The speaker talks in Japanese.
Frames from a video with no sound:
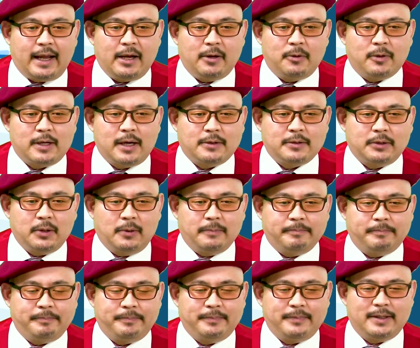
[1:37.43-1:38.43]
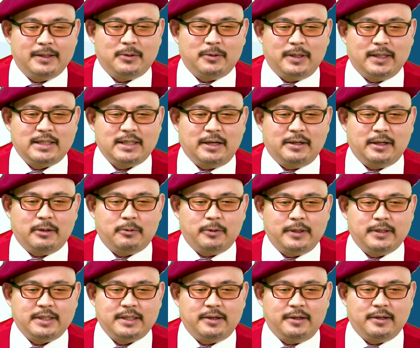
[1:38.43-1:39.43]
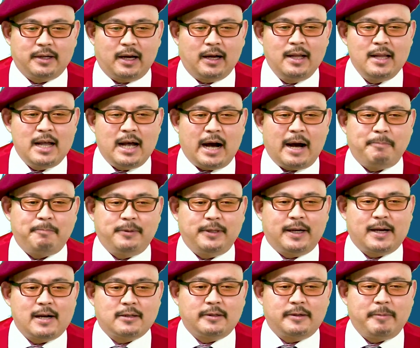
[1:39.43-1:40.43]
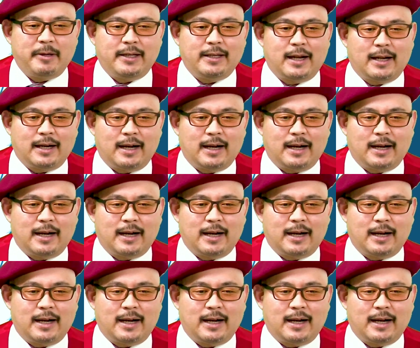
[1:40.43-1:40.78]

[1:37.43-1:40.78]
円を描くと、うーん、これ違うな、これ違うな、アップで描くべきだ